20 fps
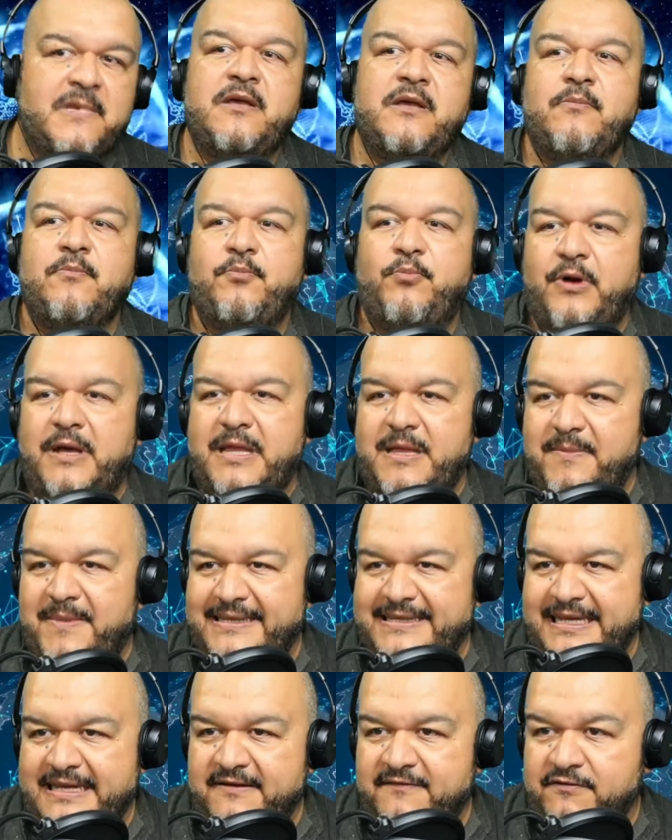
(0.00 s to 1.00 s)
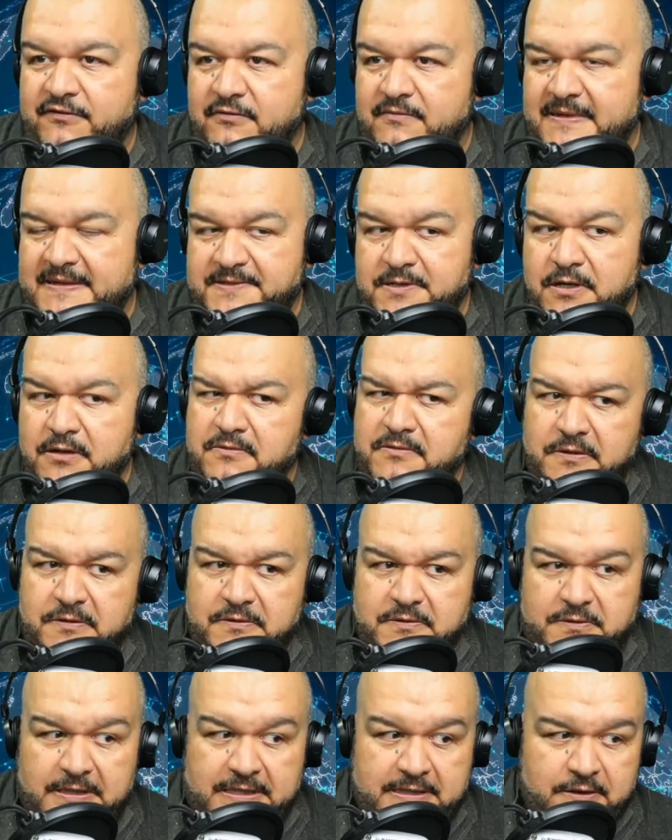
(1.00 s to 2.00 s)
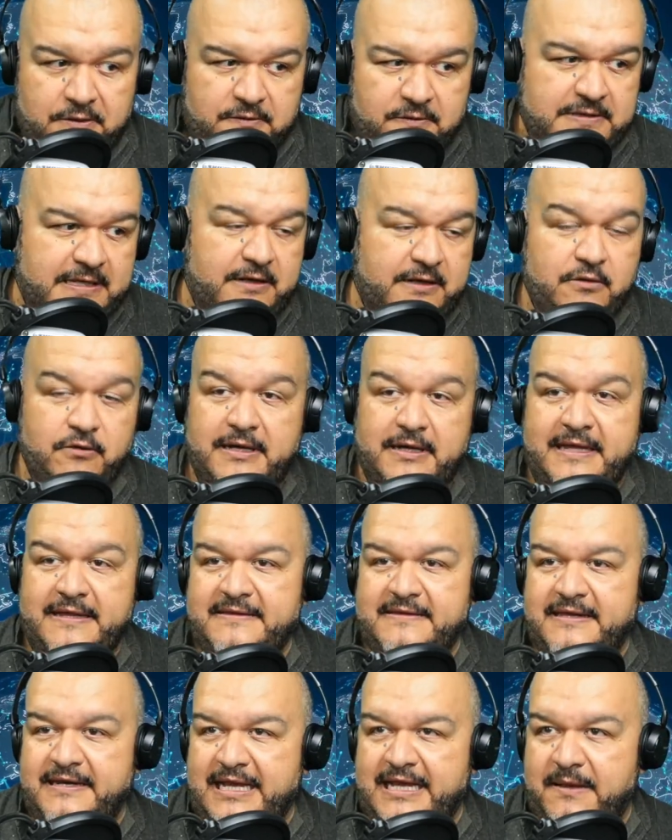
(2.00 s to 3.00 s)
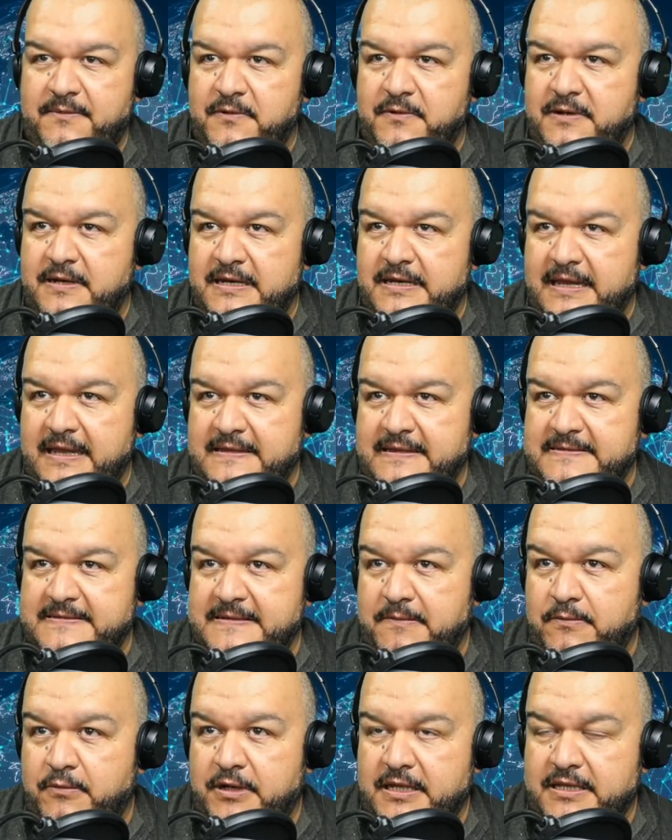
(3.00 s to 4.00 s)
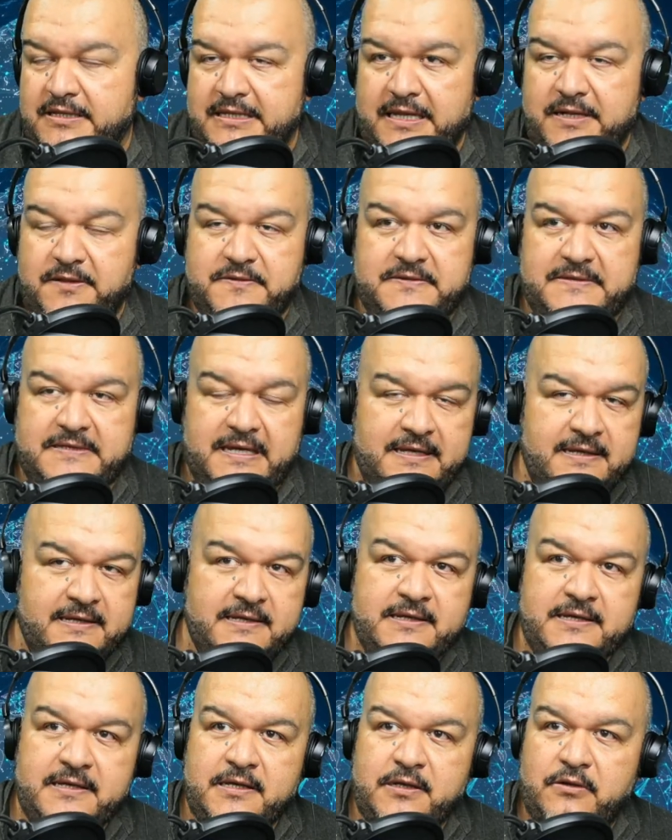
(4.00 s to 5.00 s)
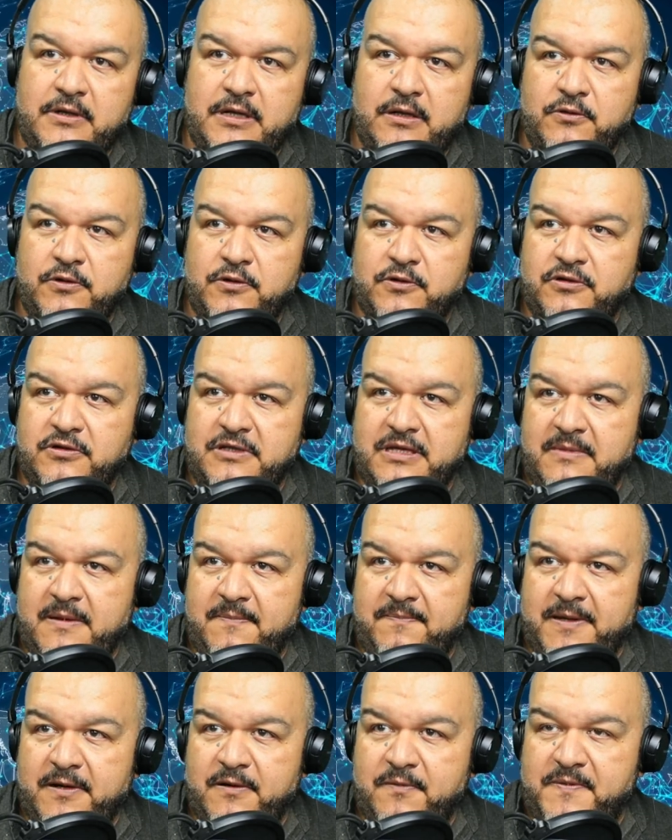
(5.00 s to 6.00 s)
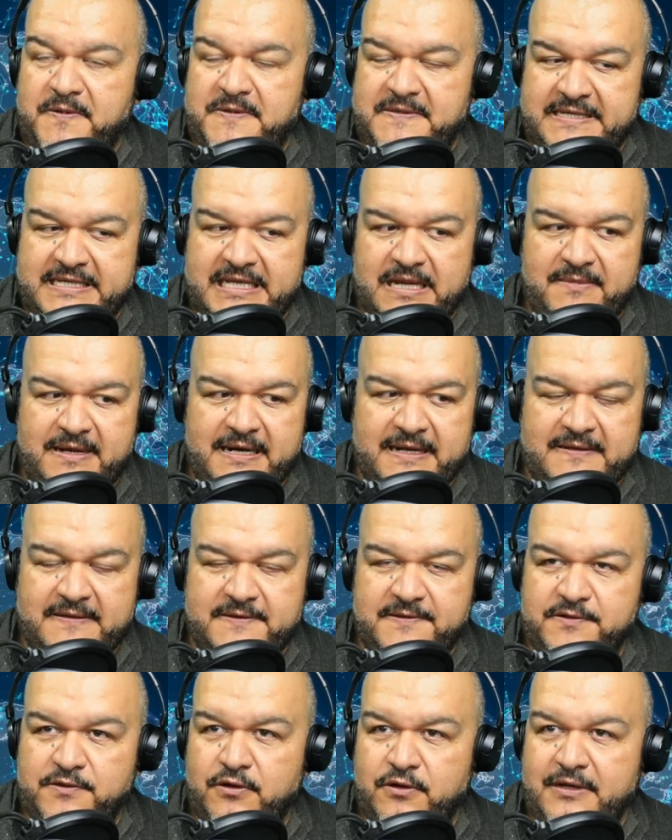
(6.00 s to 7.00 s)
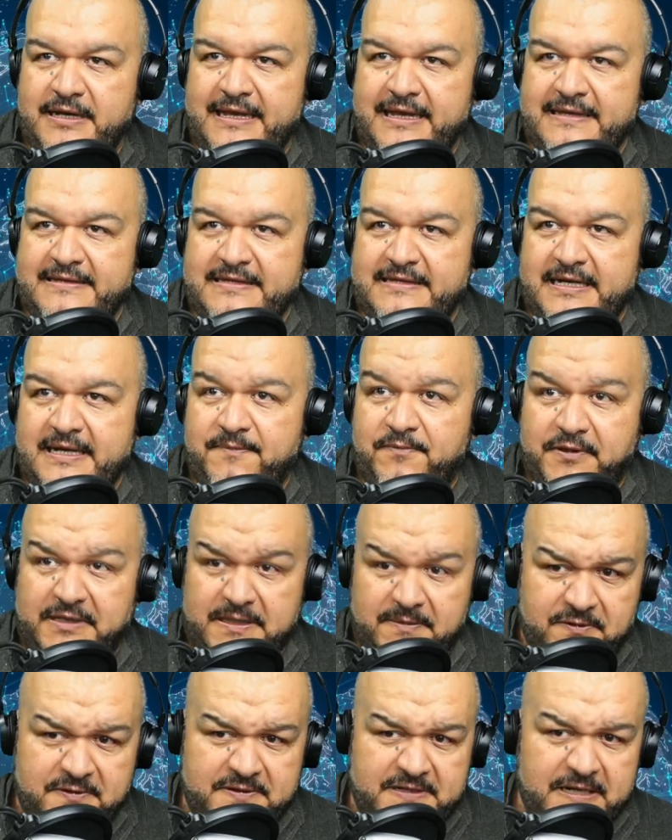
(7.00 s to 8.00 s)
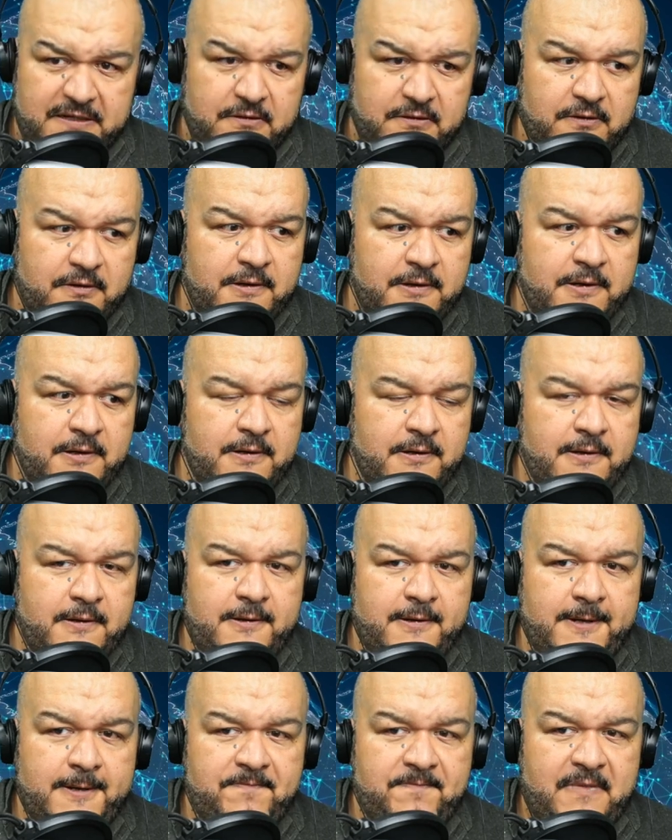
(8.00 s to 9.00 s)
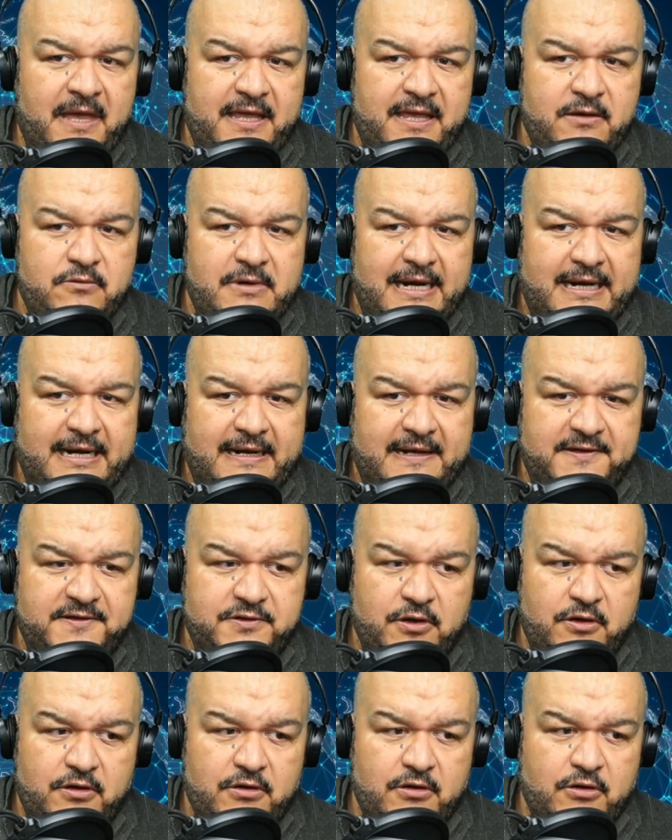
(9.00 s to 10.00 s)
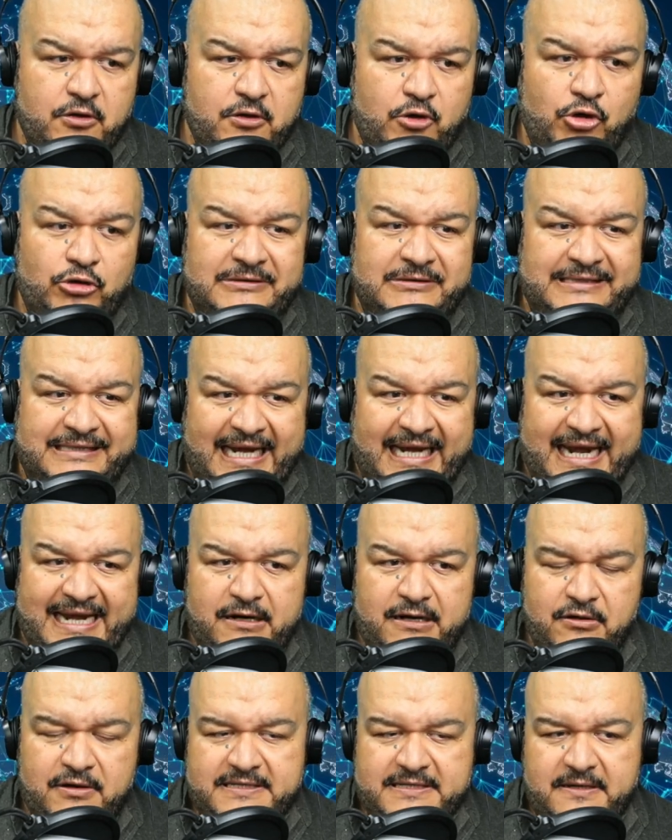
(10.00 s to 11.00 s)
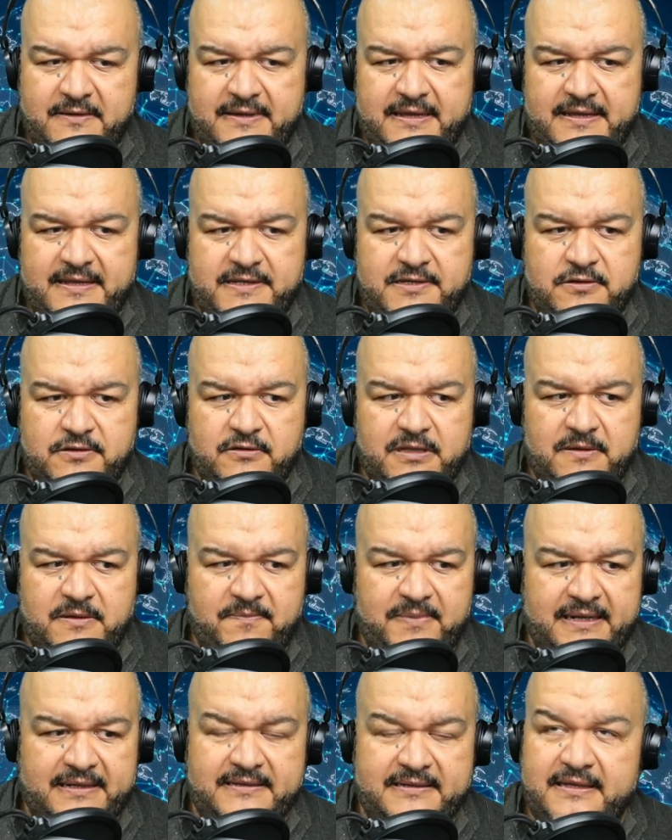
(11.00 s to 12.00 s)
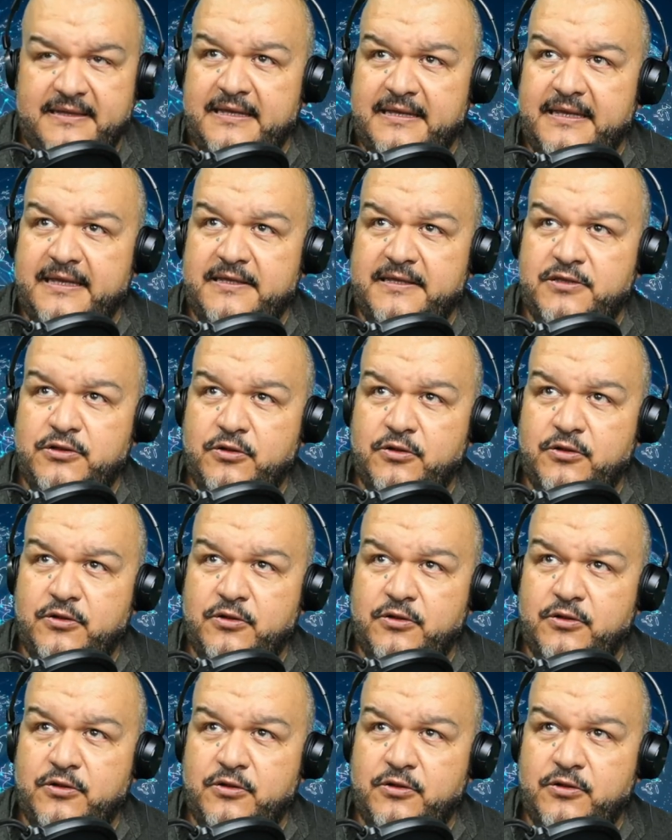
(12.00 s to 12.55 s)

pueda mandar información, no sé, no sé con qué intercambio ni nada, sea monetario, sea con algún otro tema, pero pues sí llama la atención este reporte. Y por cierto, hay una reacción contraria a lo que se había dicho de parte de Joe